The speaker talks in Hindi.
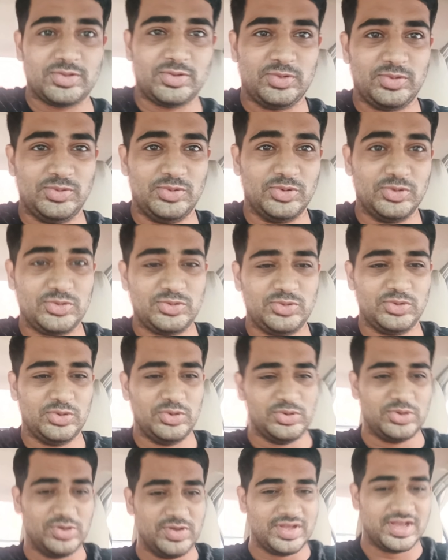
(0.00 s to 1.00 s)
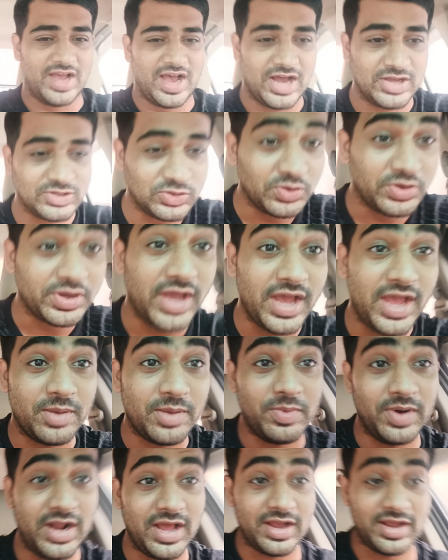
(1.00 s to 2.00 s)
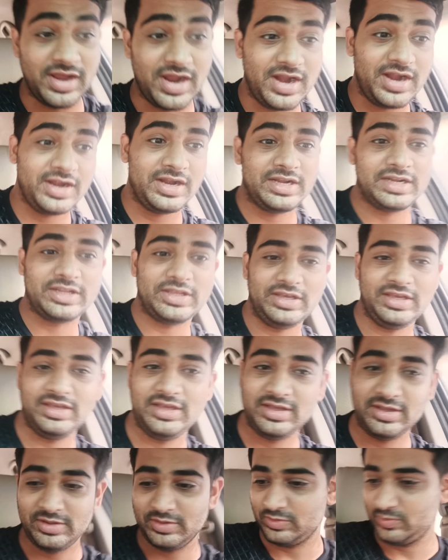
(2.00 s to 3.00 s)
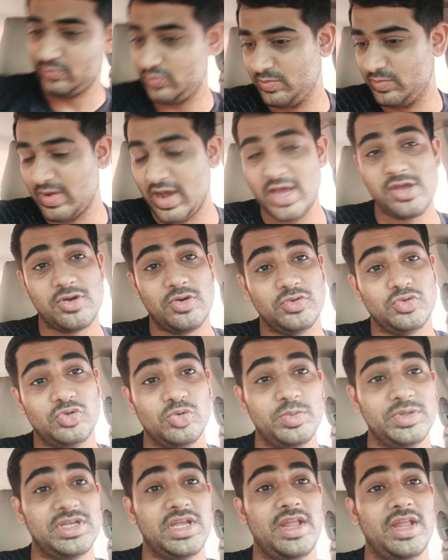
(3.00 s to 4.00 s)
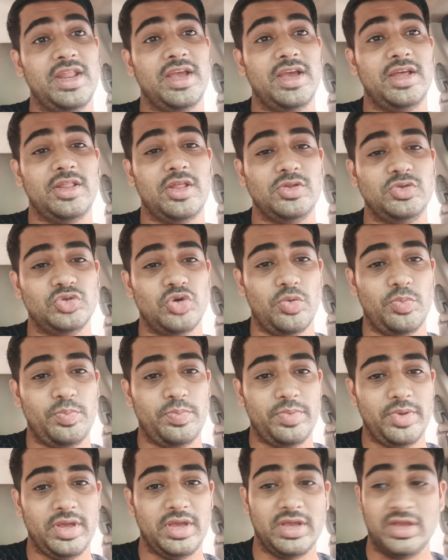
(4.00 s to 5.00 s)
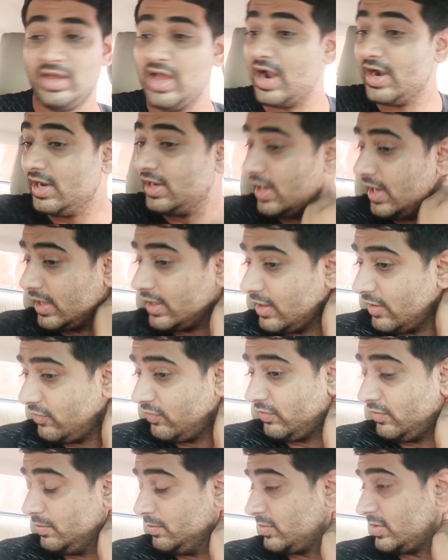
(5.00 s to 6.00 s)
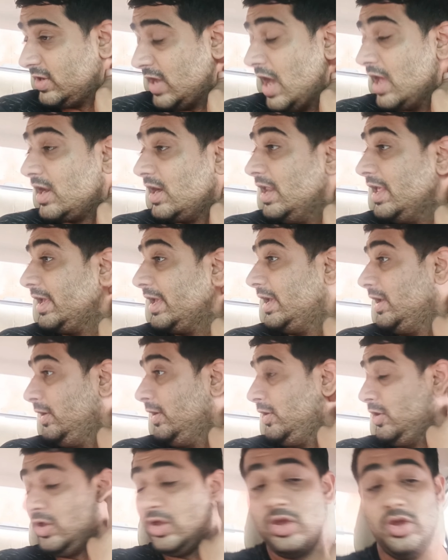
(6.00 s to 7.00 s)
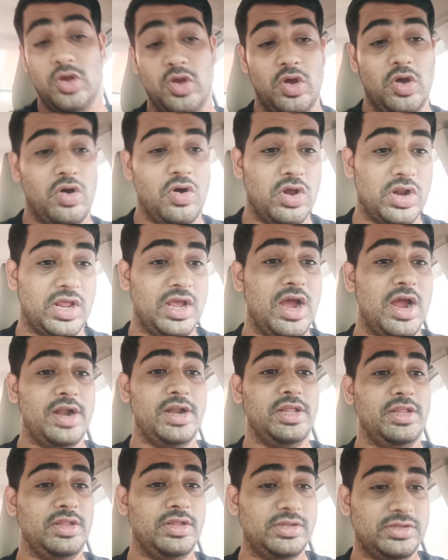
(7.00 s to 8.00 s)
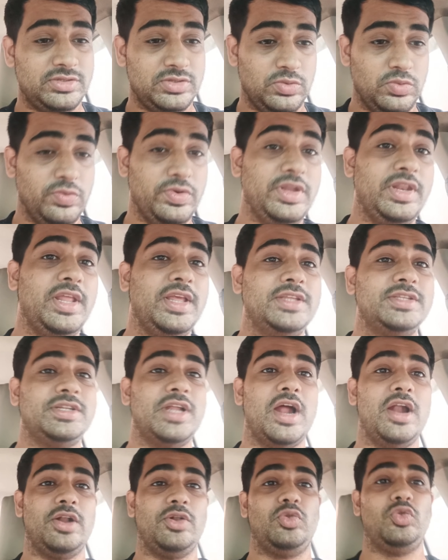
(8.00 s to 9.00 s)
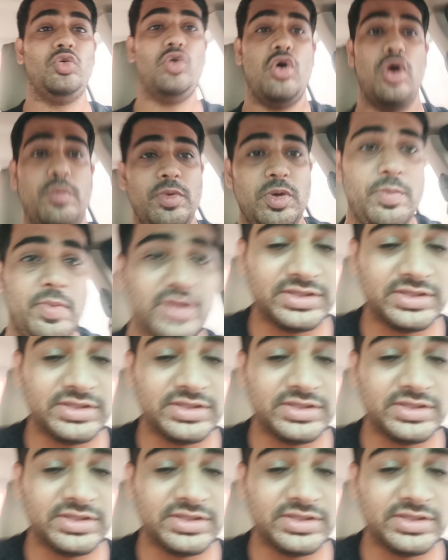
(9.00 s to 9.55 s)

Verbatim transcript: दोस्तों आज हो गया एक बड़ा कांड कि भाई को सुबह जाने का था जॉब पे गाड़ी लेके कार लेके और गाड़ी हुई नहीं स्टार्ट तो अभी मैं